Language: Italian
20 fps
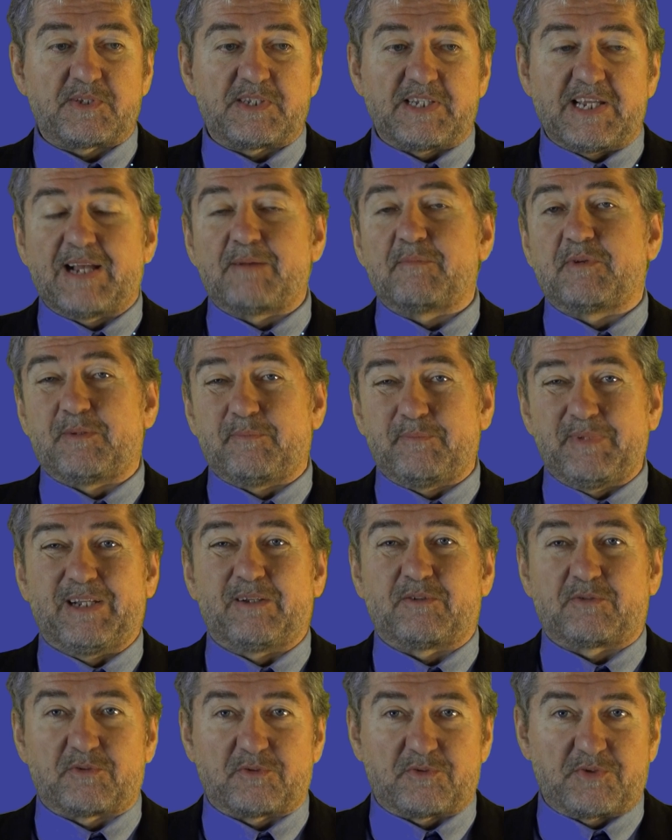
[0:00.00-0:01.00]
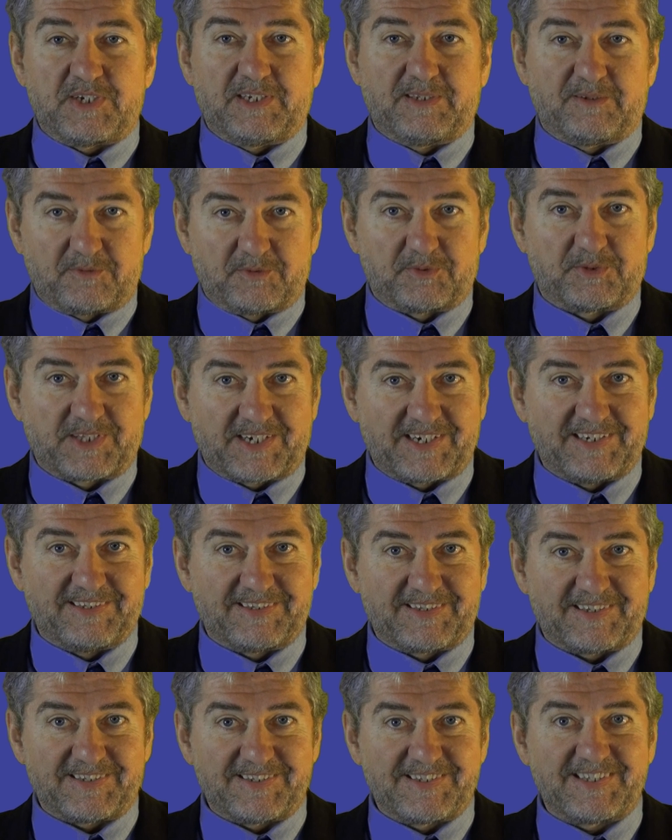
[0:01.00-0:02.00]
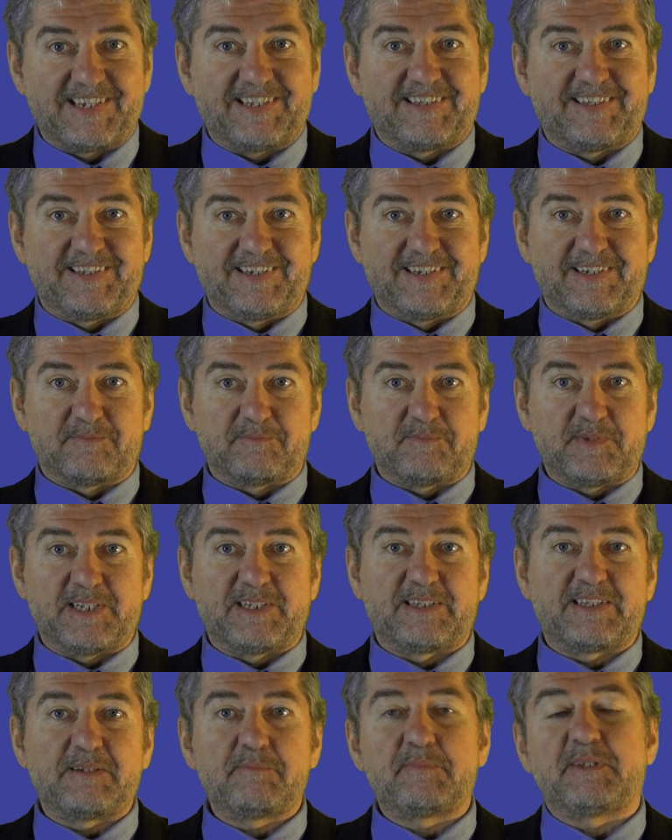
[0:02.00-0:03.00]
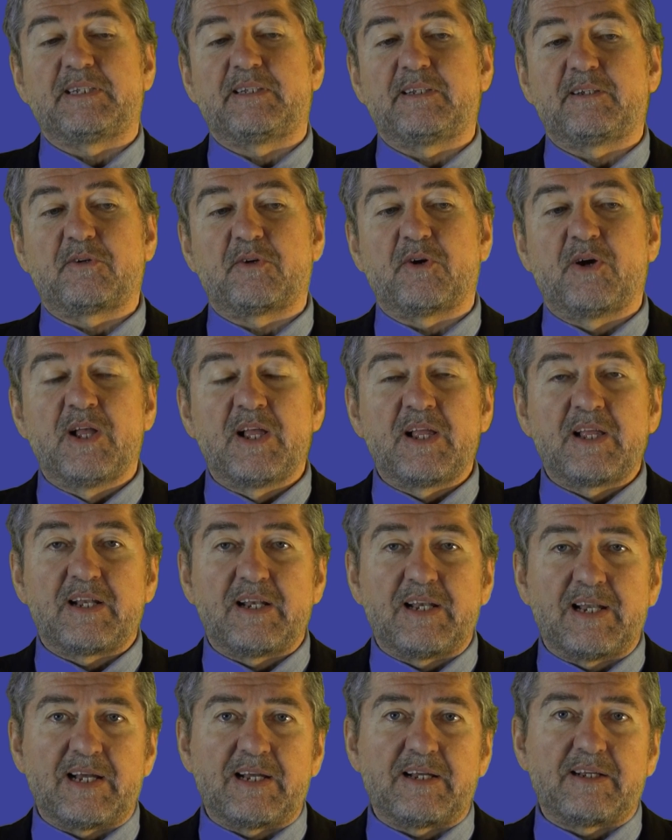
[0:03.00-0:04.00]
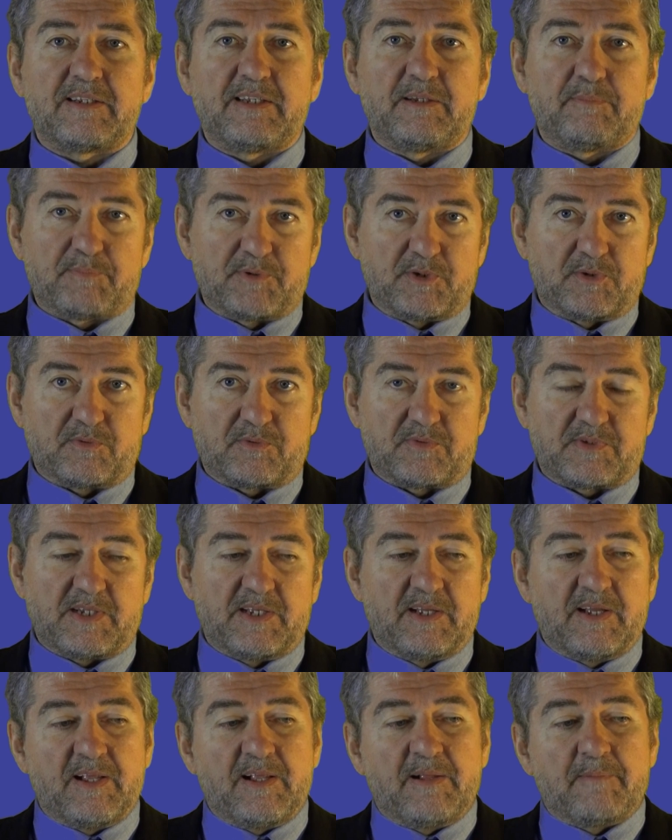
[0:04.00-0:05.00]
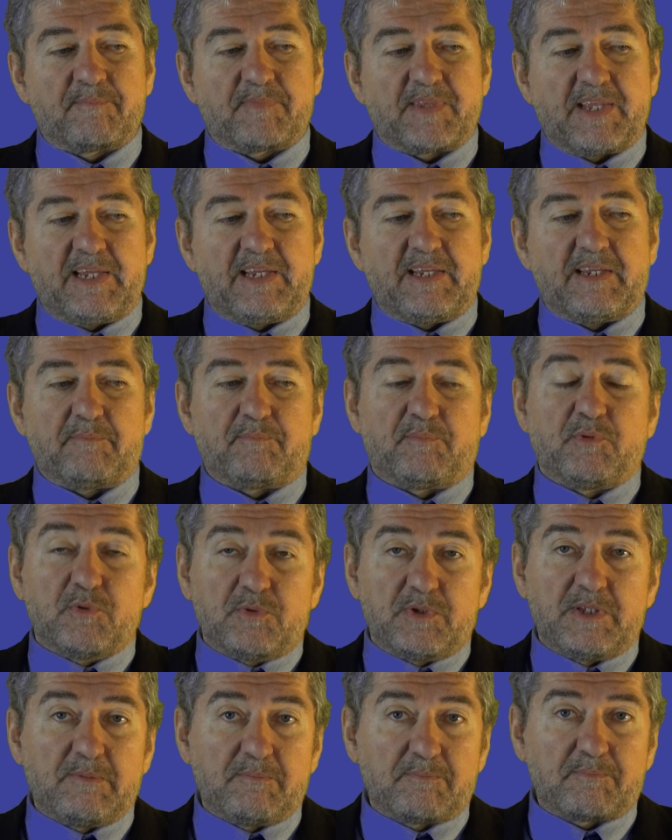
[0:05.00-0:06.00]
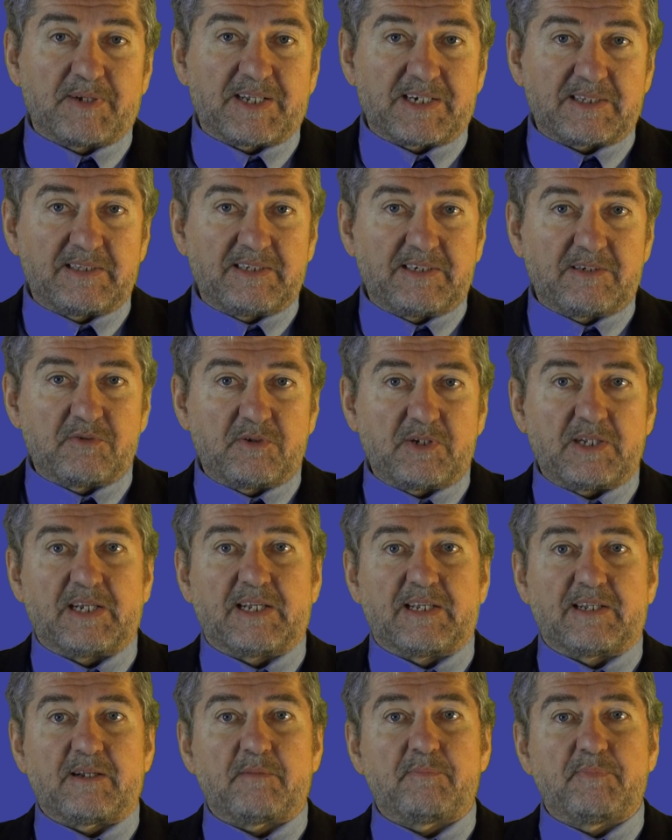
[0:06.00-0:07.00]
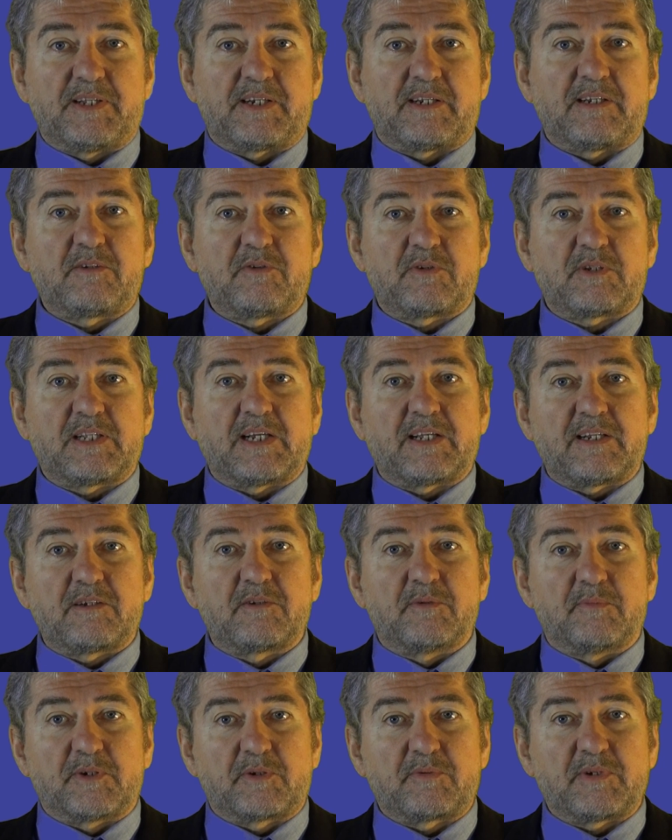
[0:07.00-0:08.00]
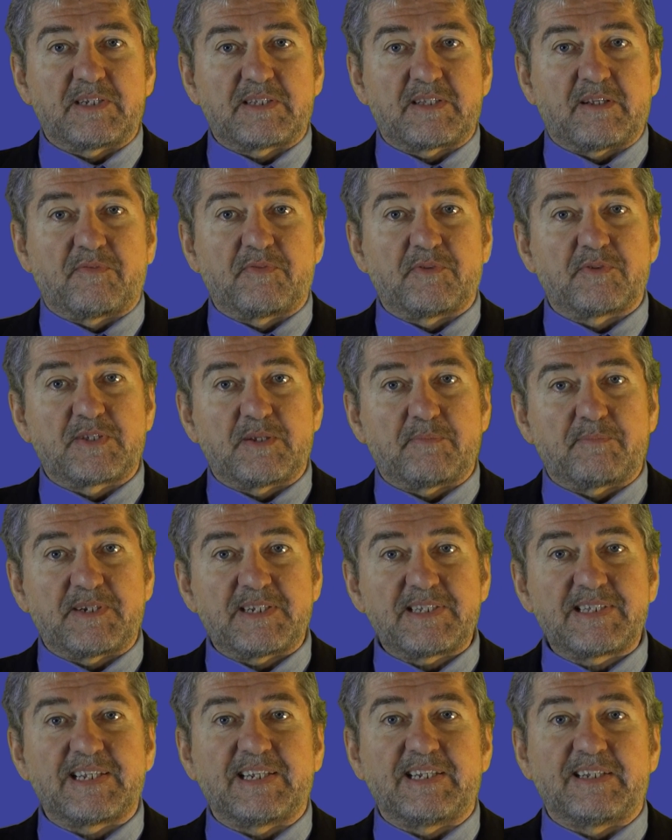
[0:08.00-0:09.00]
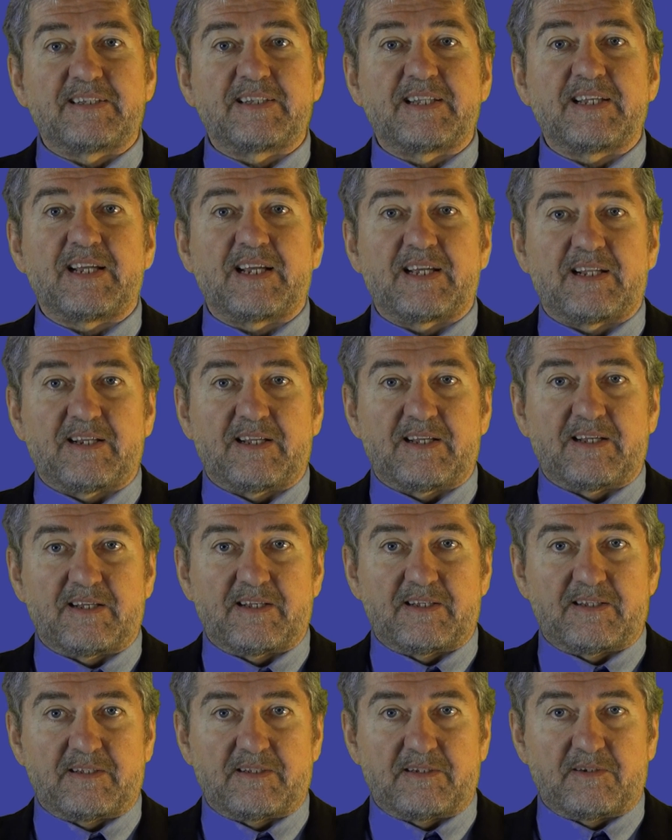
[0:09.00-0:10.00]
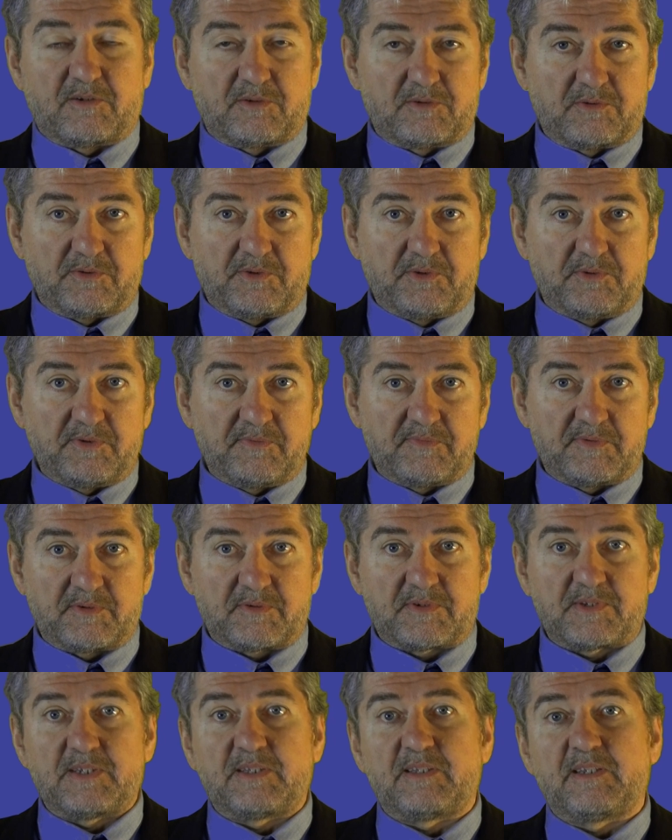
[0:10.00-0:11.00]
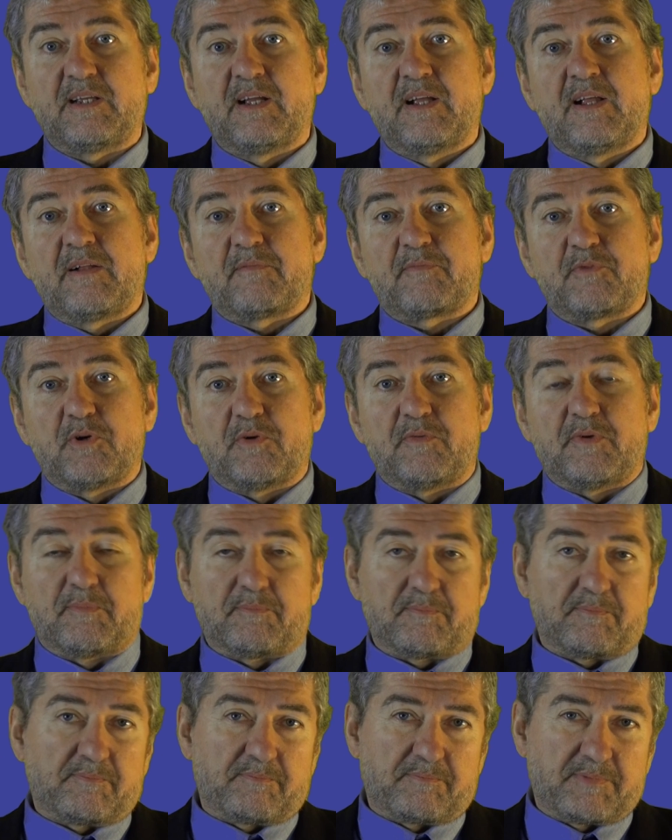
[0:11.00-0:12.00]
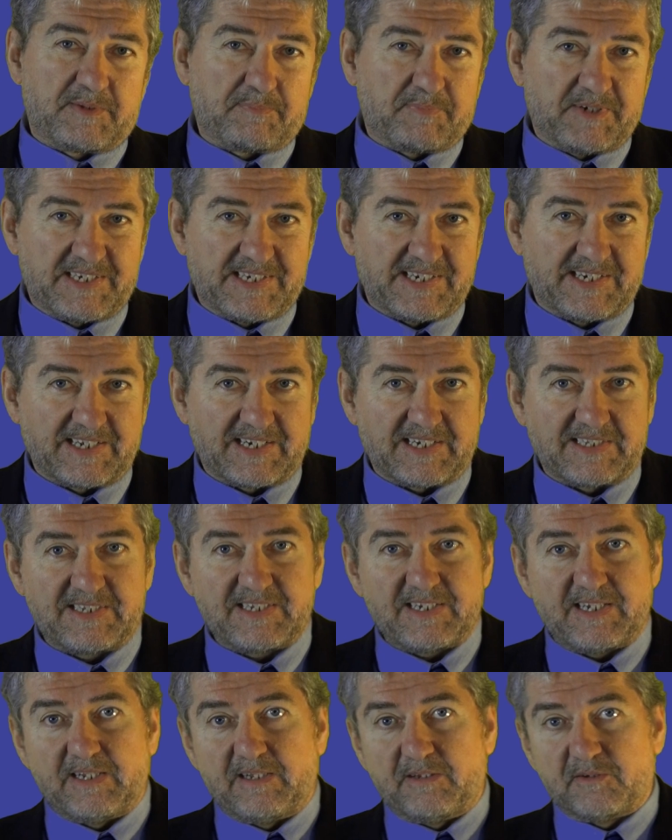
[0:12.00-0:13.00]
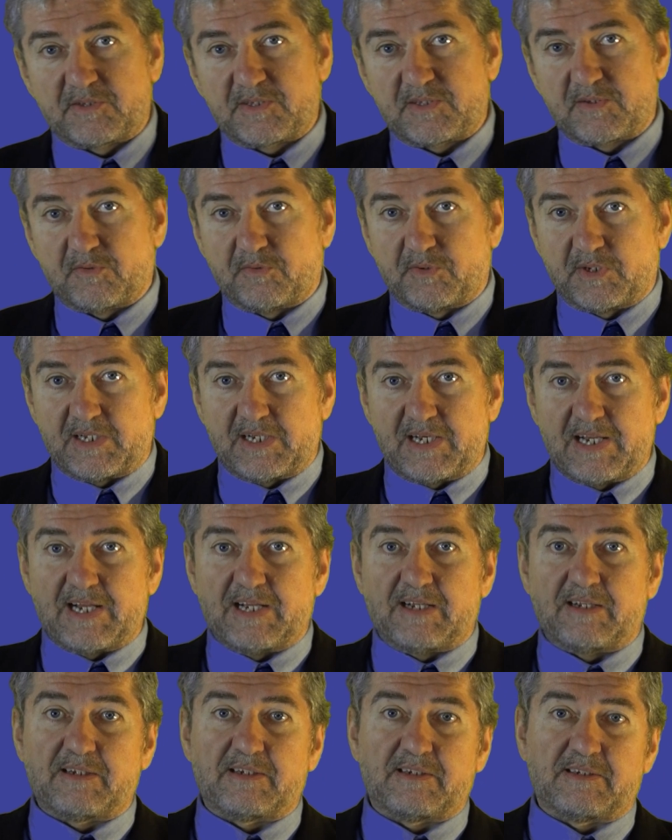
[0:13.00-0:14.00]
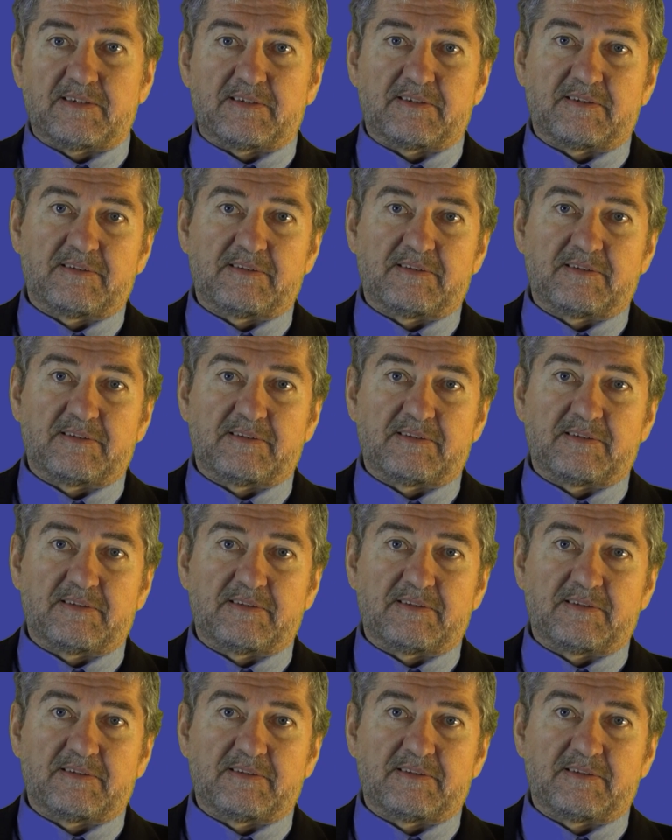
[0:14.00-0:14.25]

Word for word: siamo nel 1837 in ambiente medico, la ipnosi e più in particolare per ricordare come questa fosse presente alla uh, London University dove specie grazie a Eliotson, la uh,